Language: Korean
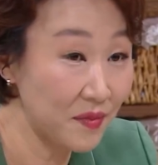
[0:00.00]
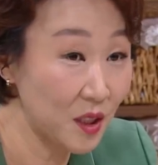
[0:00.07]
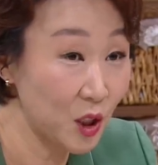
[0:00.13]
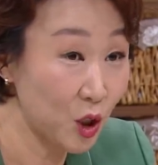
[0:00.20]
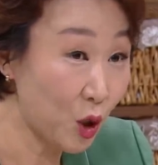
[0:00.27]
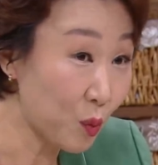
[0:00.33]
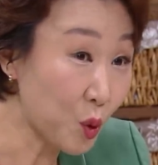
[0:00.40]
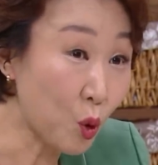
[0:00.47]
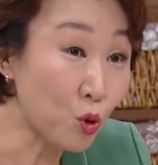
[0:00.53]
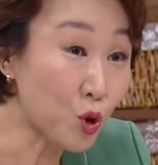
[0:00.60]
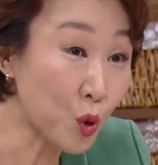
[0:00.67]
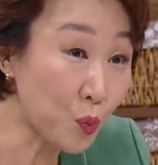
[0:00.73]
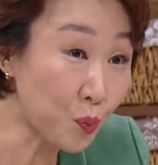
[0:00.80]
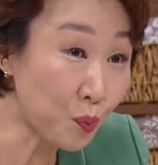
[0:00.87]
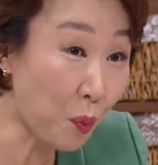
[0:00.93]
그럼 돈
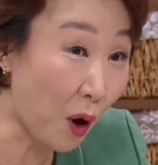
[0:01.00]
좀